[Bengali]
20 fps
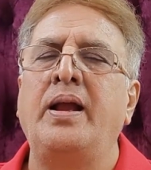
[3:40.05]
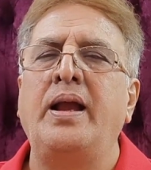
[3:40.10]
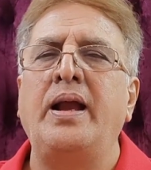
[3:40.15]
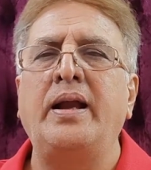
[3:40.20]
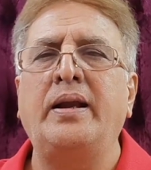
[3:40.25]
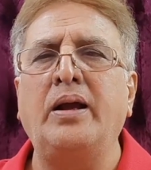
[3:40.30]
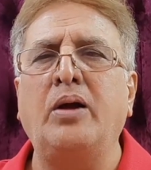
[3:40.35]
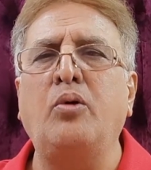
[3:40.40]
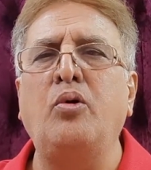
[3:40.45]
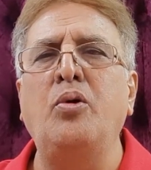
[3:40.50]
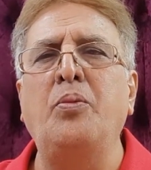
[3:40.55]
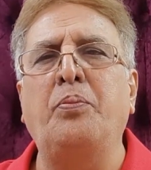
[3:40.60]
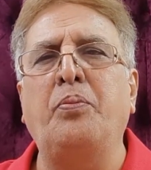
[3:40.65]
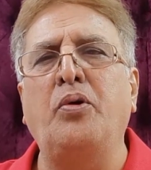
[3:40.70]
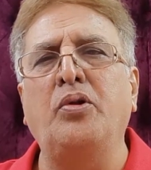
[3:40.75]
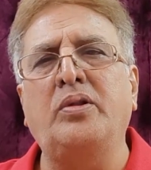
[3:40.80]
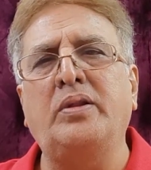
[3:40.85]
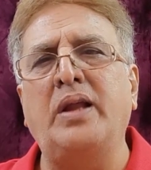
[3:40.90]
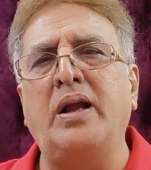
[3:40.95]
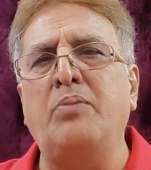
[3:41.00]
এটা কোন
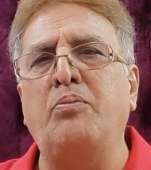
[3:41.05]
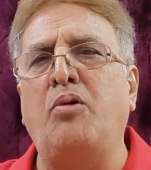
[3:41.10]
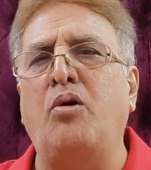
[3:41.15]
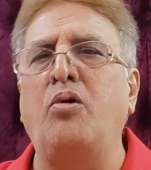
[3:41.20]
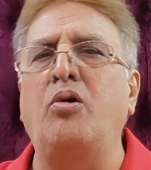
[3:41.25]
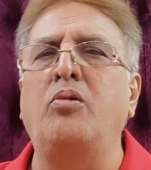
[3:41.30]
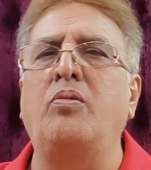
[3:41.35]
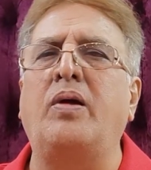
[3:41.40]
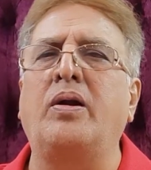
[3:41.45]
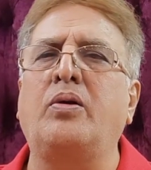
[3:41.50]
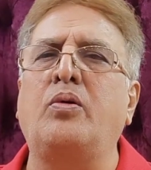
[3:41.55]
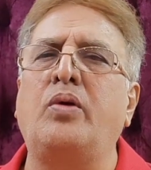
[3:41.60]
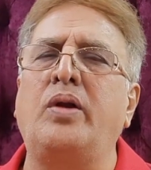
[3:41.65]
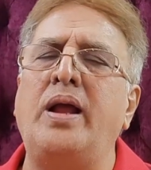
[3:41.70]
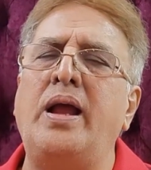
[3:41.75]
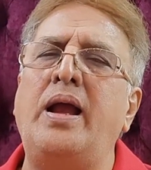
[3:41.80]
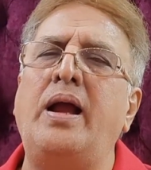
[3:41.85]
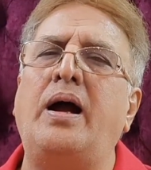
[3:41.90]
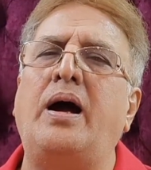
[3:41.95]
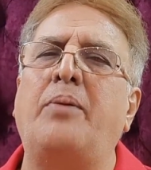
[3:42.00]
প্রত্যেক মঙ্গলবার করে
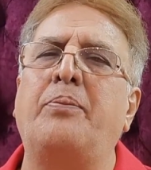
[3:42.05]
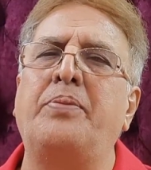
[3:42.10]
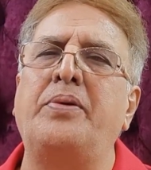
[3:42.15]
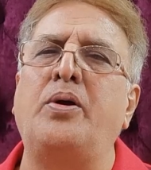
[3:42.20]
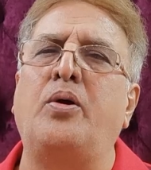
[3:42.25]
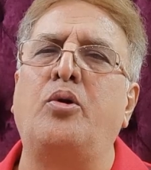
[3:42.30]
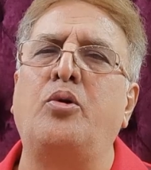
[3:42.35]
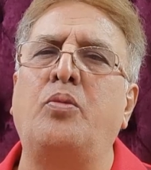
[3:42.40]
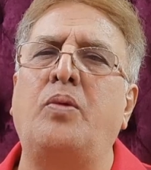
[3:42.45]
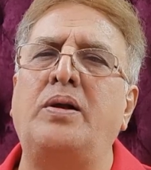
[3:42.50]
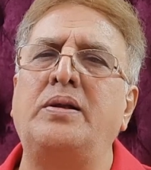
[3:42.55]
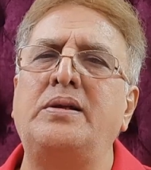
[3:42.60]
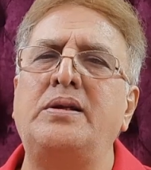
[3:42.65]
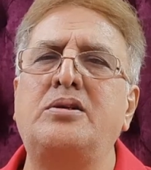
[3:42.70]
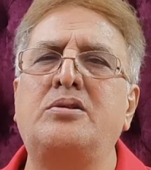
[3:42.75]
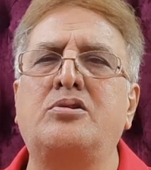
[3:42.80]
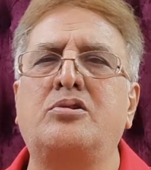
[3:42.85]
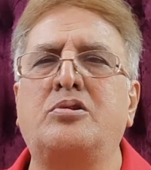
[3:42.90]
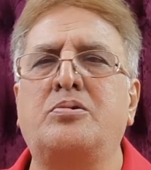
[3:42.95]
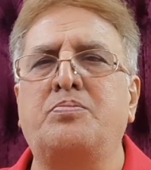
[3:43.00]
আপনি হনুমানজির
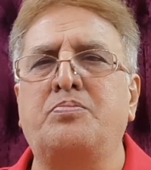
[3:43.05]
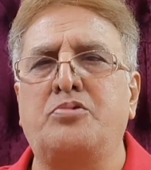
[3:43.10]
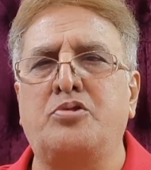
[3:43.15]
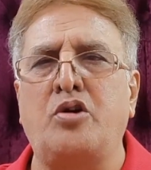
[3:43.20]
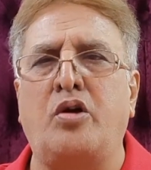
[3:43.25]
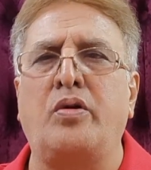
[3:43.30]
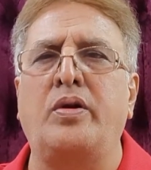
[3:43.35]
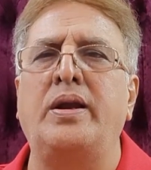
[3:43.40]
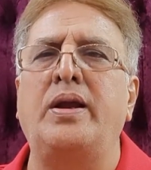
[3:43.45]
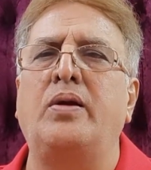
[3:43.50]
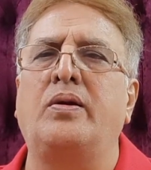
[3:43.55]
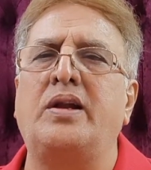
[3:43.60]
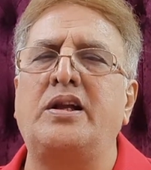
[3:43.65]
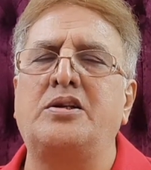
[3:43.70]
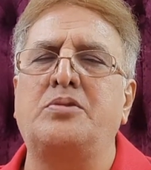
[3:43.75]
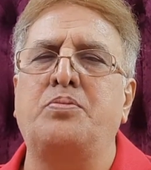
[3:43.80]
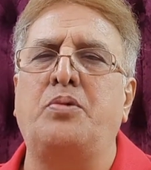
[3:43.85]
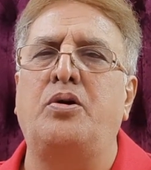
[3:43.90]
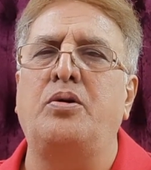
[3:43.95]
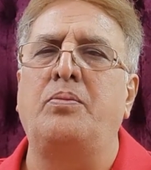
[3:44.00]
চরণে ওটা
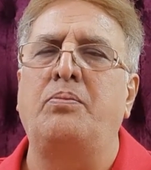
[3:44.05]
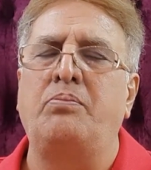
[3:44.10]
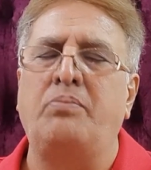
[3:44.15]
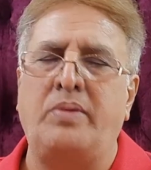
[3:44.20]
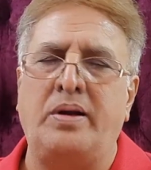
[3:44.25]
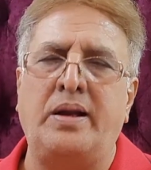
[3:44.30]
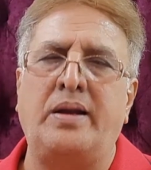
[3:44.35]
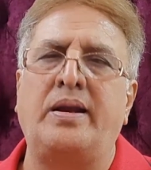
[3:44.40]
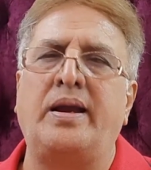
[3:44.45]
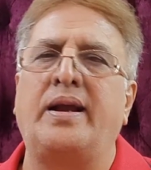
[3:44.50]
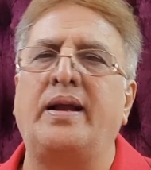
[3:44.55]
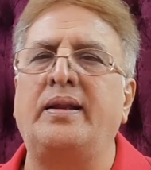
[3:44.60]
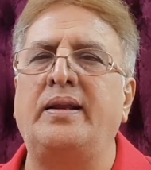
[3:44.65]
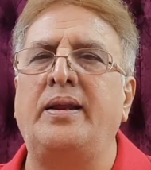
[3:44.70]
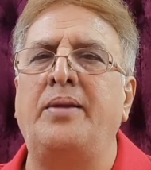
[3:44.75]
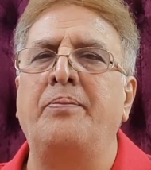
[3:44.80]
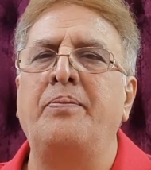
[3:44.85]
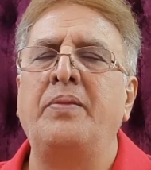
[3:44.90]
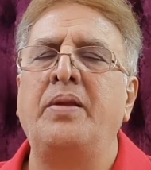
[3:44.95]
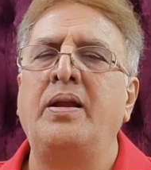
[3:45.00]
মানে রেখে দিন
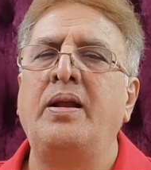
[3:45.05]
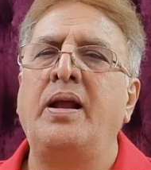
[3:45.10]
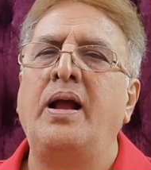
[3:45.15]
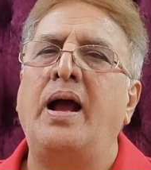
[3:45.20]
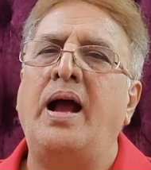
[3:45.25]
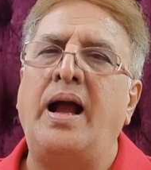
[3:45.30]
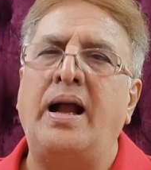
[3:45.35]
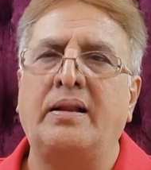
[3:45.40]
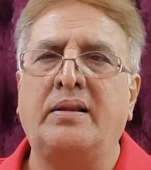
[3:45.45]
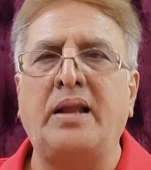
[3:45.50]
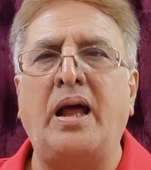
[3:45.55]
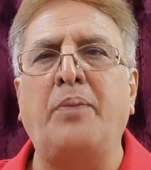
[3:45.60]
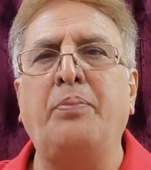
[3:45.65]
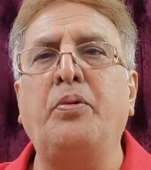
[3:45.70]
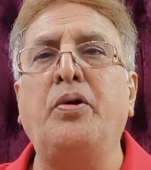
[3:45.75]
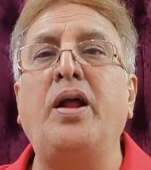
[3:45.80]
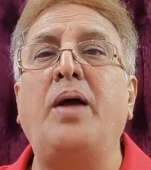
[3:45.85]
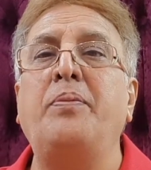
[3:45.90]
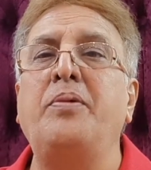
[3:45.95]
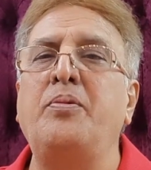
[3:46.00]
হ্যাঁ
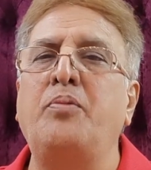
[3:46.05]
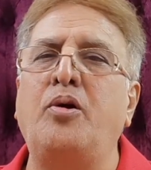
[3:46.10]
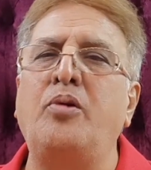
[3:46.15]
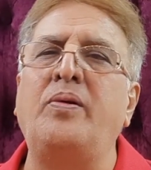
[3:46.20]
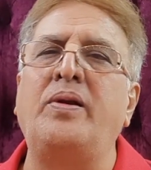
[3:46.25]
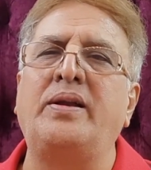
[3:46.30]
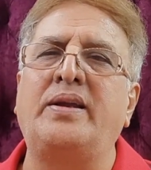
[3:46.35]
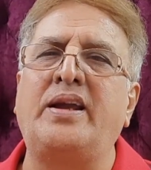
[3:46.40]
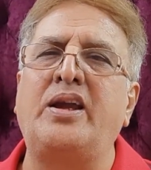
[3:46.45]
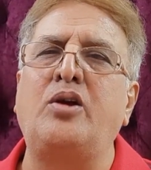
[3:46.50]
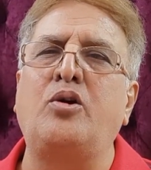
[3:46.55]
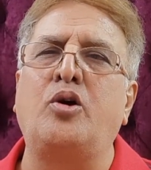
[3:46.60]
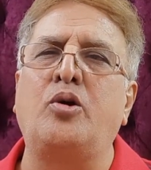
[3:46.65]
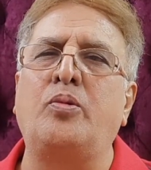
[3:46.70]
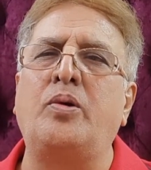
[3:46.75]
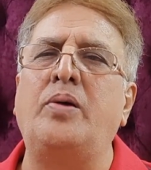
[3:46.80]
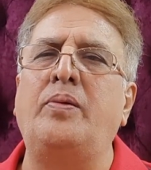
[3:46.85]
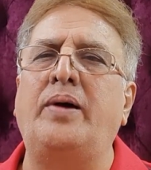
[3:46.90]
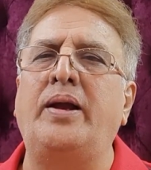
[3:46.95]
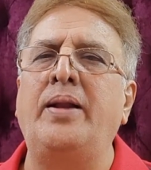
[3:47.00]
তারপরে আপনি বলবেন কি করবো
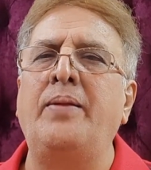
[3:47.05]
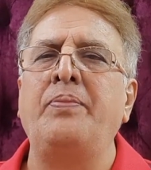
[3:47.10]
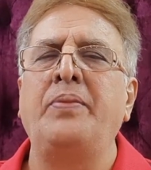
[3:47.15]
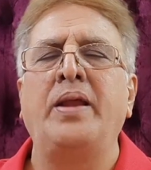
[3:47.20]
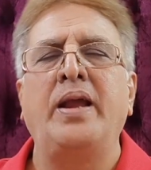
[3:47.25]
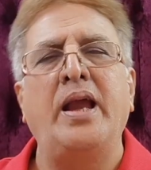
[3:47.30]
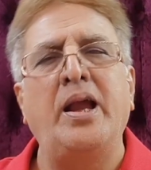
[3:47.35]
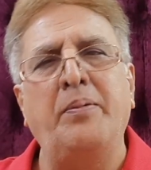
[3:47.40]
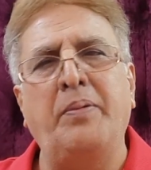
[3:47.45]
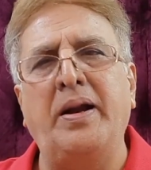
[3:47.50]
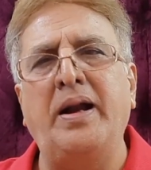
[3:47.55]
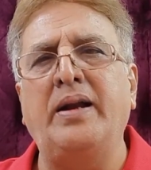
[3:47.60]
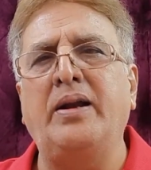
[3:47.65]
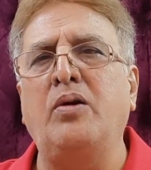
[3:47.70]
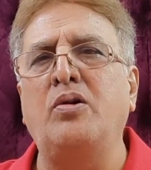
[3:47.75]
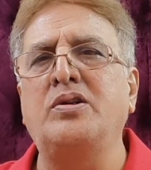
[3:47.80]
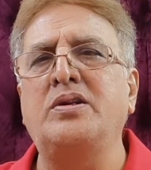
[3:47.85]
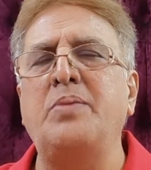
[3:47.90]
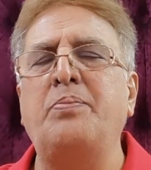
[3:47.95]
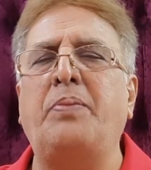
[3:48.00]
এবার এবার এটা
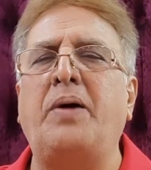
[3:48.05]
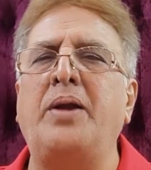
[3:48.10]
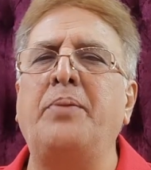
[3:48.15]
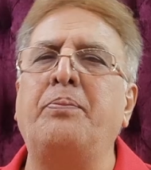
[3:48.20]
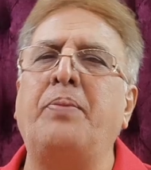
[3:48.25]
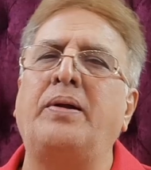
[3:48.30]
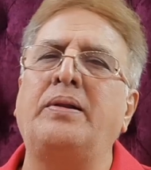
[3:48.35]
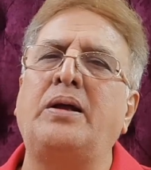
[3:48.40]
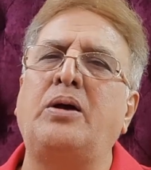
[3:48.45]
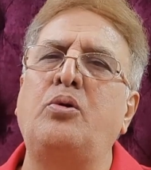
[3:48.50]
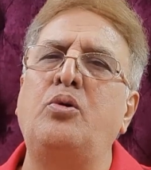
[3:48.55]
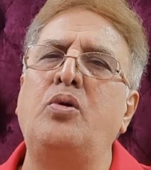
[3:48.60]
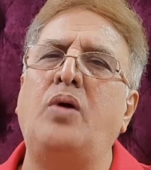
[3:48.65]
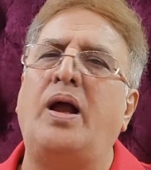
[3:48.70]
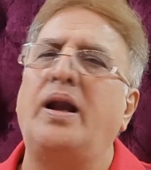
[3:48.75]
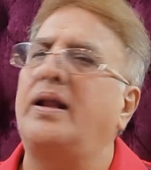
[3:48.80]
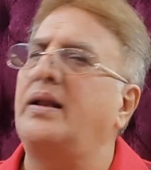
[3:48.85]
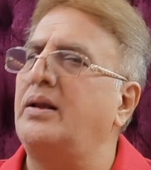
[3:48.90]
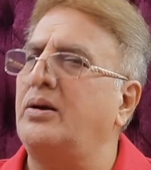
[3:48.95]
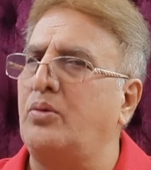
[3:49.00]
হচ্ছে পান পাতাগুলো
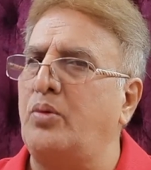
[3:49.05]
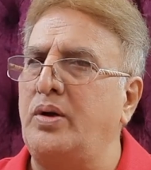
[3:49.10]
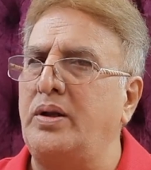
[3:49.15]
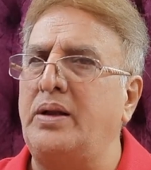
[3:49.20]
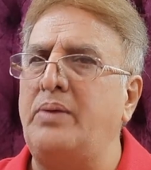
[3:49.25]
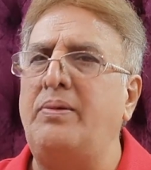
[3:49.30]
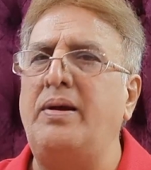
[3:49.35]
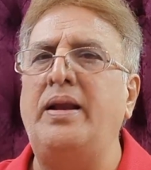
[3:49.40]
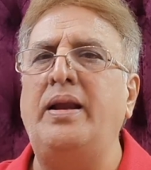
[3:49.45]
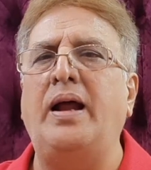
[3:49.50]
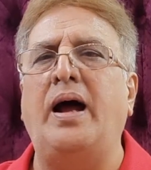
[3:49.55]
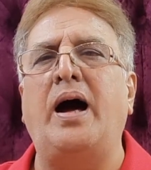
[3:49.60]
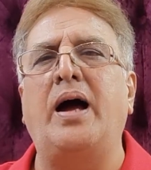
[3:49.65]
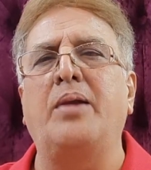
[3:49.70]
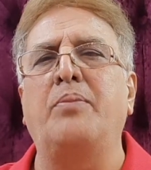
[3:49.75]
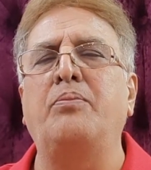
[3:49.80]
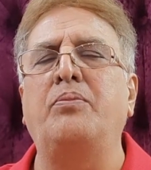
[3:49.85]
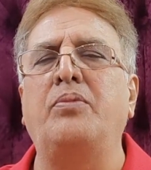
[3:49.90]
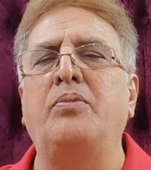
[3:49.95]
আলাদা করে দেবেন আর